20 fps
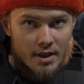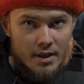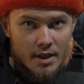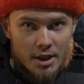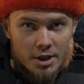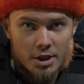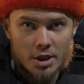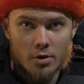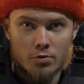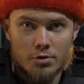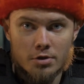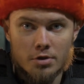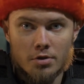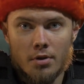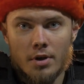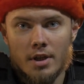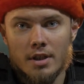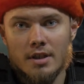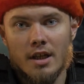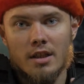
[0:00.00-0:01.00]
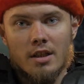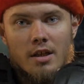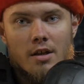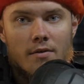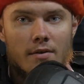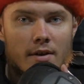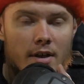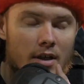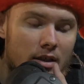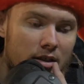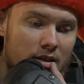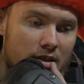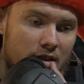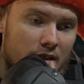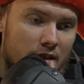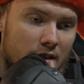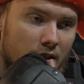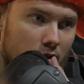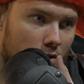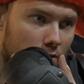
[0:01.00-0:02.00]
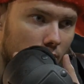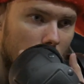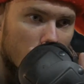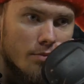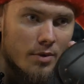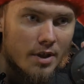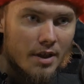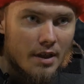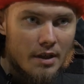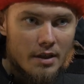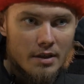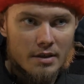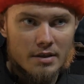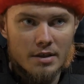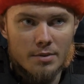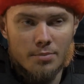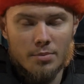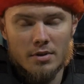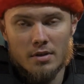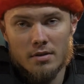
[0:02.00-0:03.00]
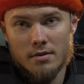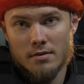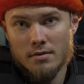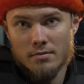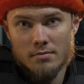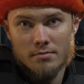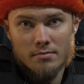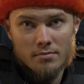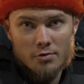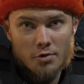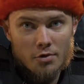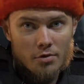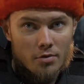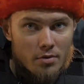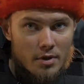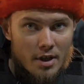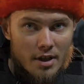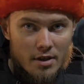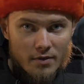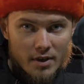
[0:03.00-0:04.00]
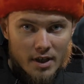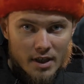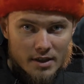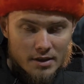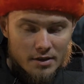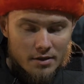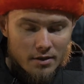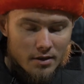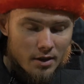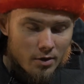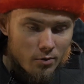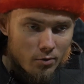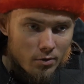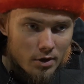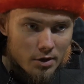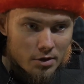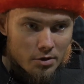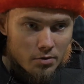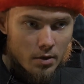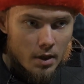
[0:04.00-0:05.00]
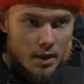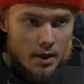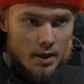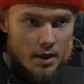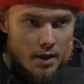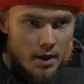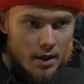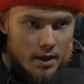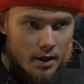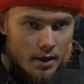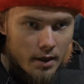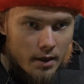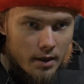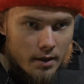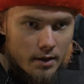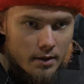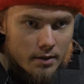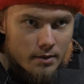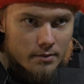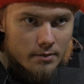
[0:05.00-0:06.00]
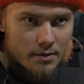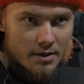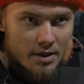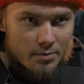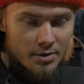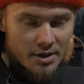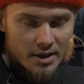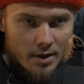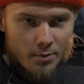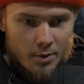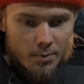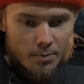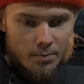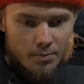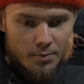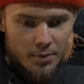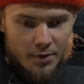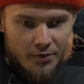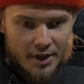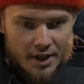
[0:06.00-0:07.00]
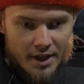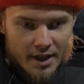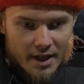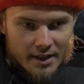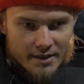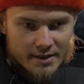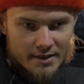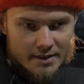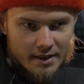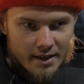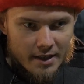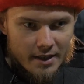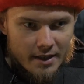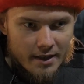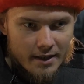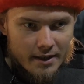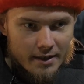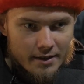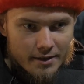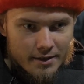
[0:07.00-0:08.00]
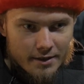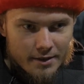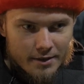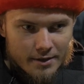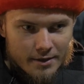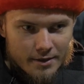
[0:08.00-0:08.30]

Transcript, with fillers: именно наша аудитория танковая сидела дома и типа ну, никуда не выходила на улицу. Э, тем самым повлиять на,